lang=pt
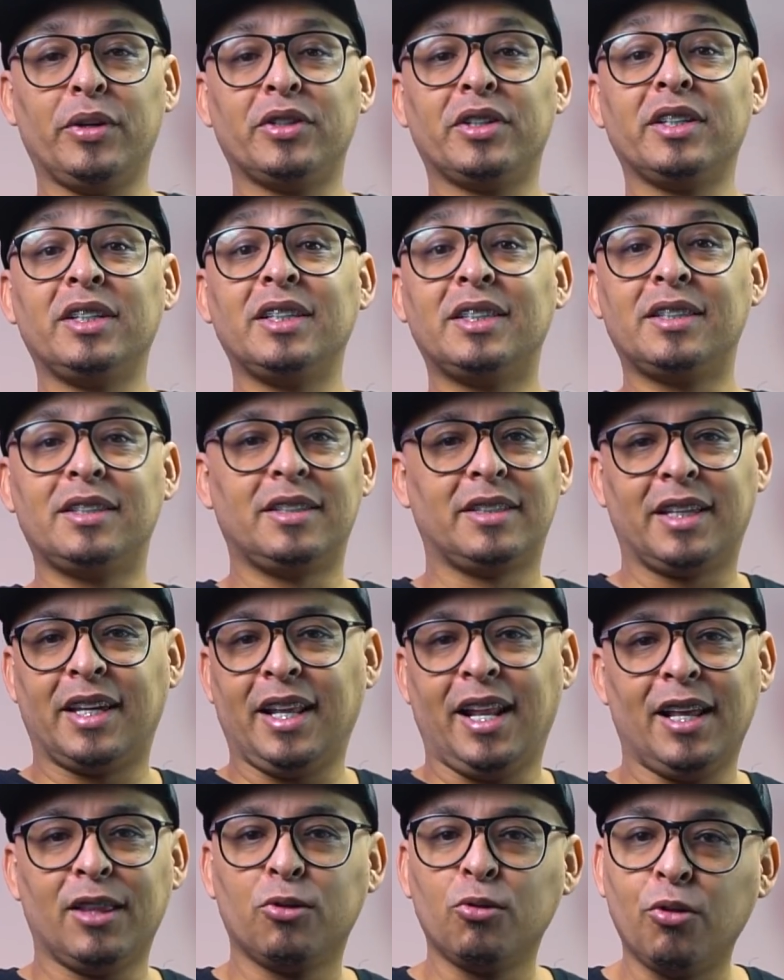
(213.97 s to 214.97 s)
acho que, de, que
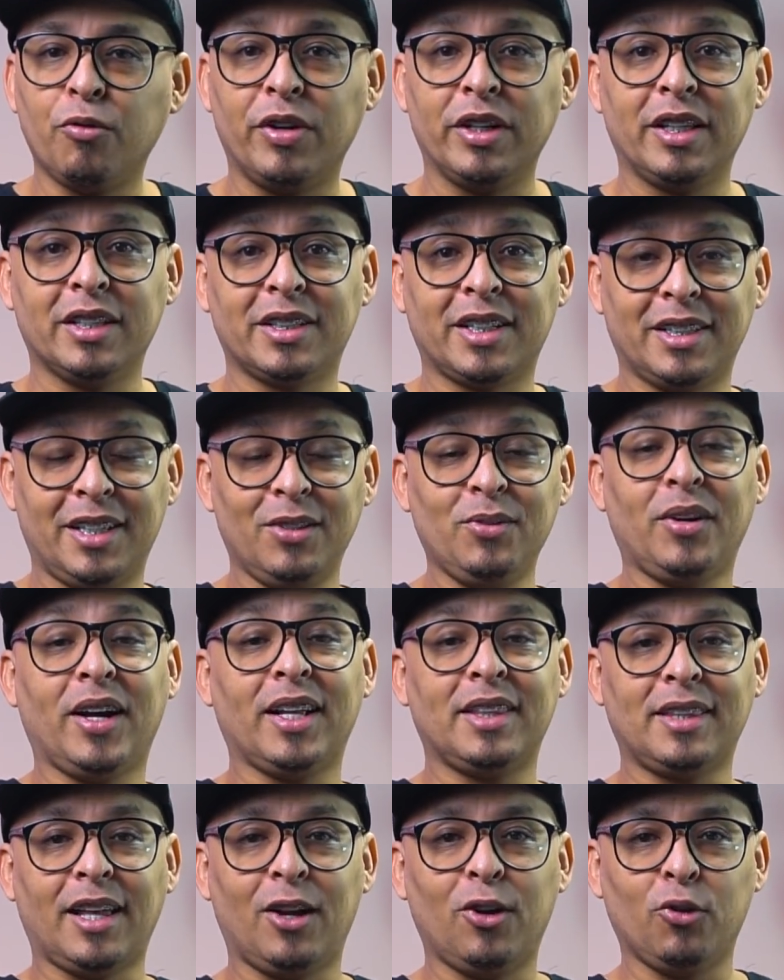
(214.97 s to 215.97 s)
ele é novo ainda, acho que nem no
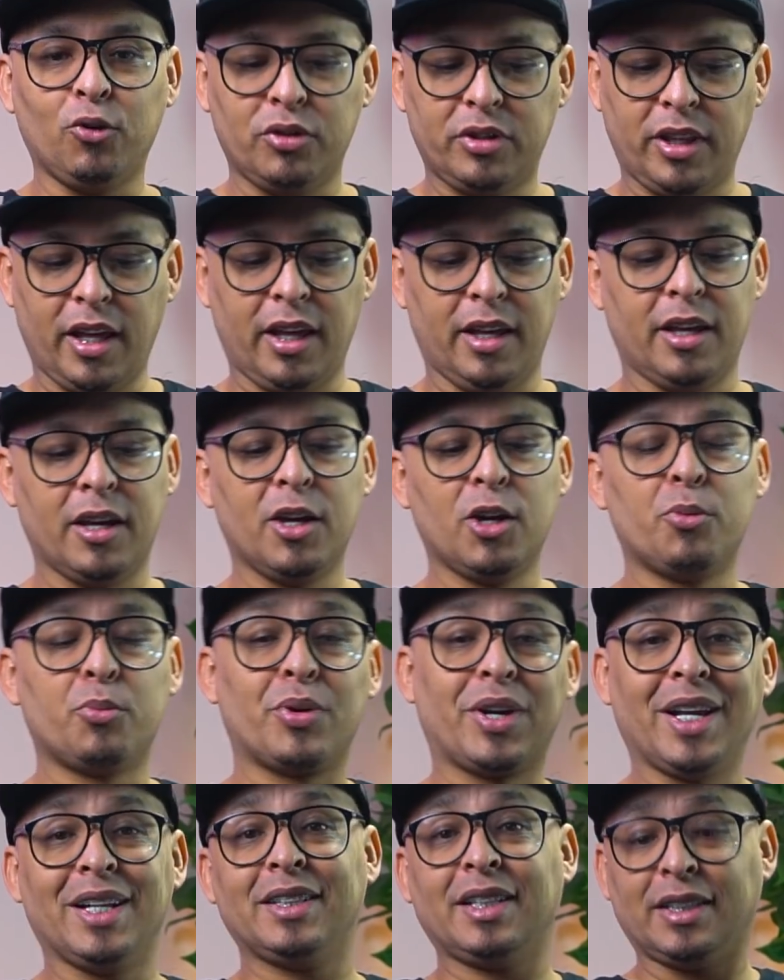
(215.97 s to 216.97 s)
catálogo tem,
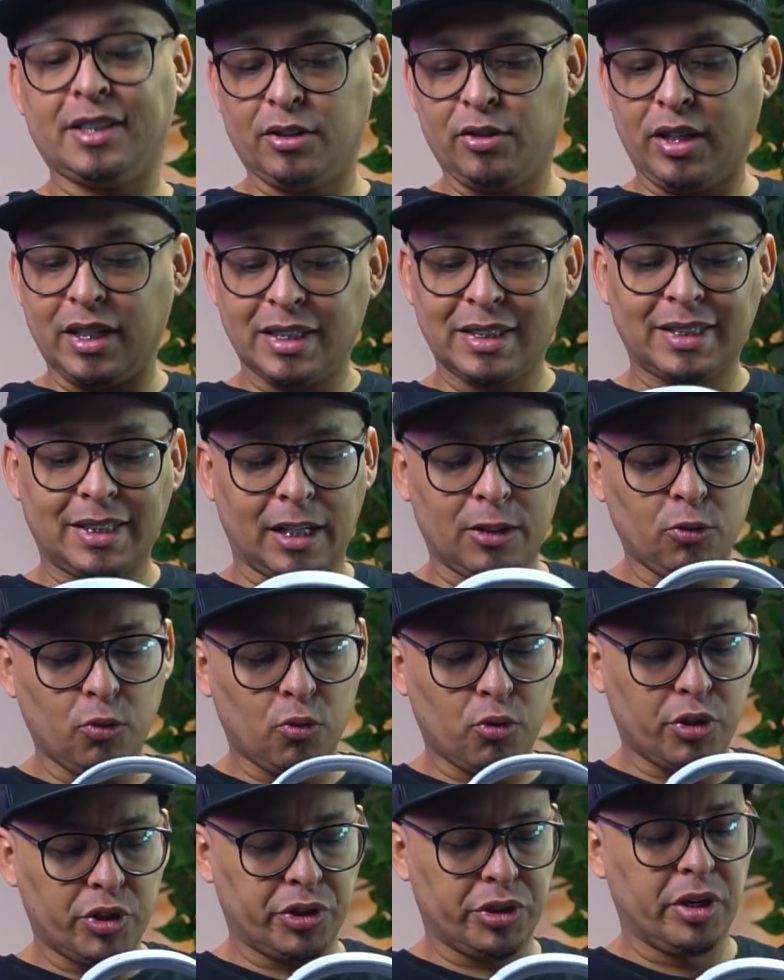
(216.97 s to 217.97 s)
porque ele está sendo lançado
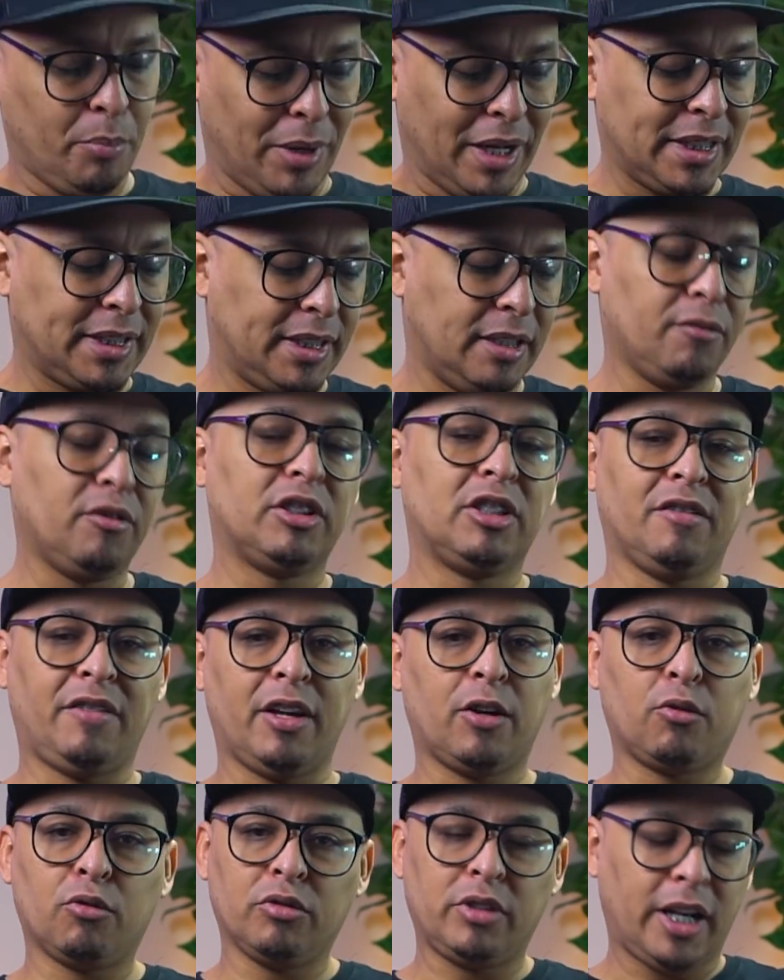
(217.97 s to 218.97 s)
hoje. Mas sim, você vai
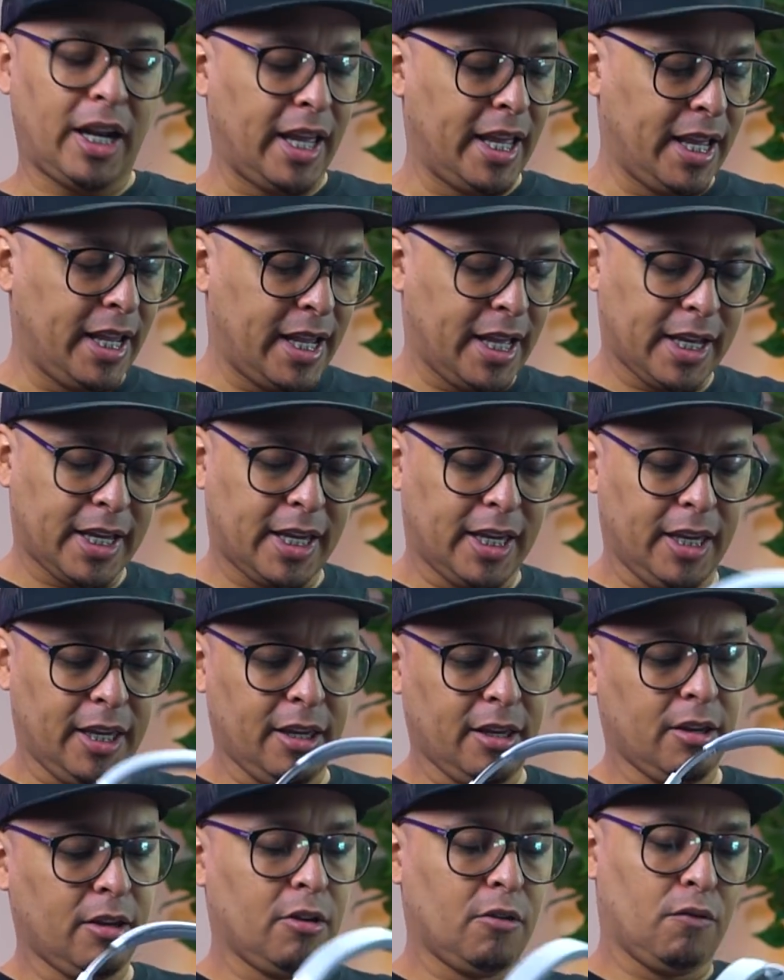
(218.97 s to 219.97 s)
encontrar ele
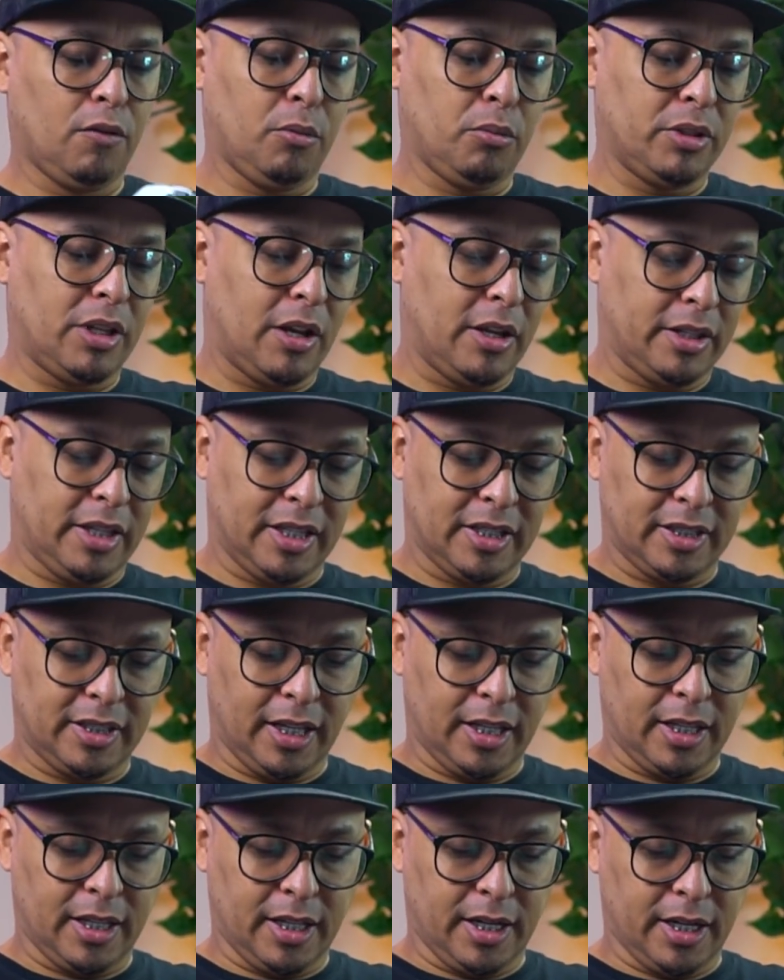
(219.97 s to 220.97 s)
aqui. Vamos dar uma
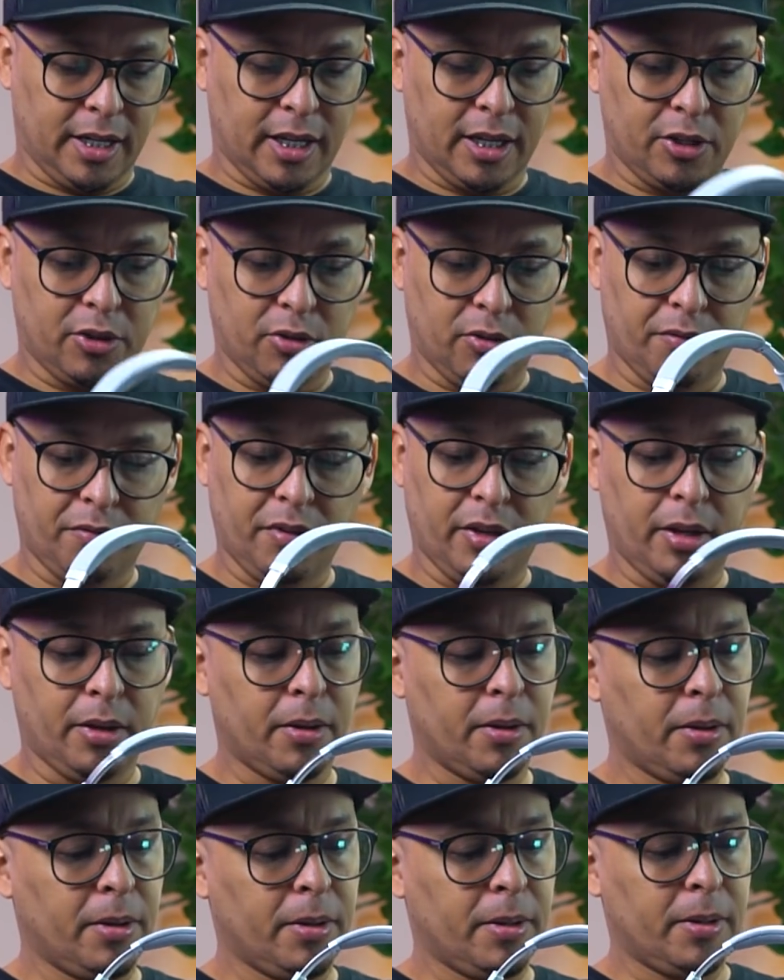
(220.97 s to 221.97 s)
testada nele aqui, deixa eu ver.
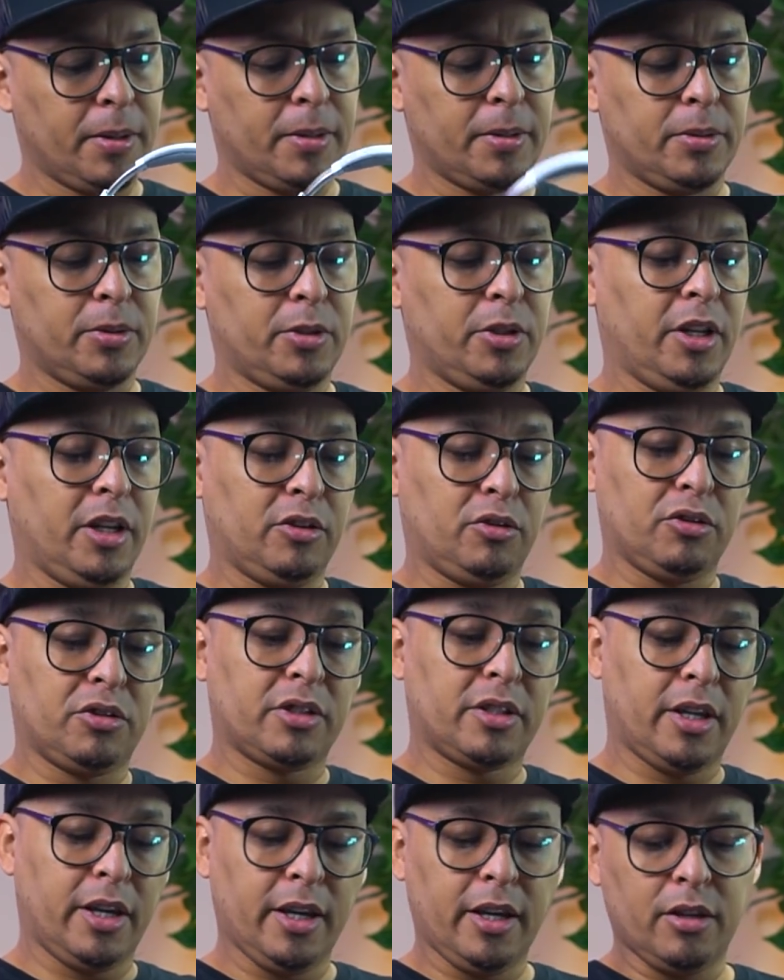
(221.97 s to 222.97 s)
Direito
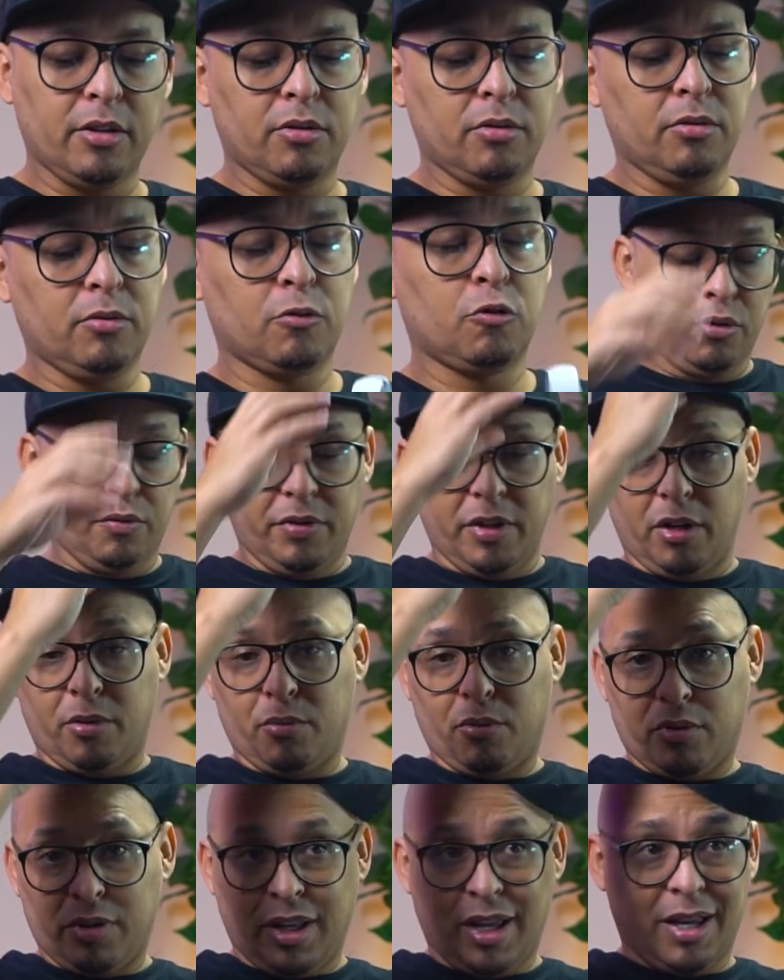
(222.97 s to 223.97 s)
esquerdo, segura
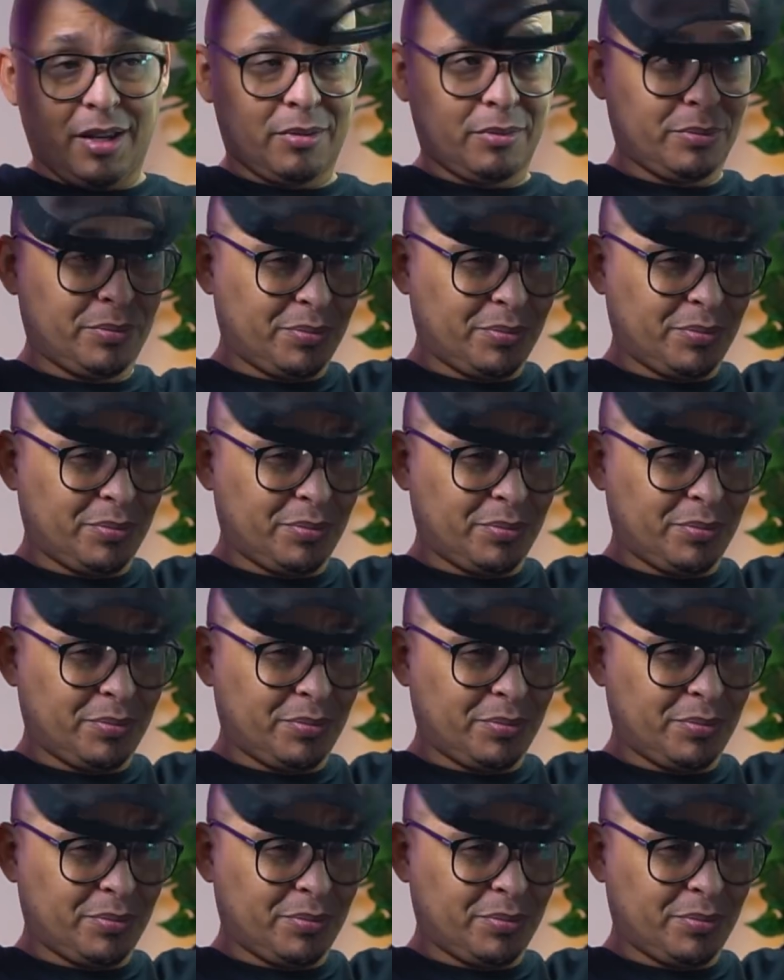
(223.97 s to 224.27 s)
bem, né?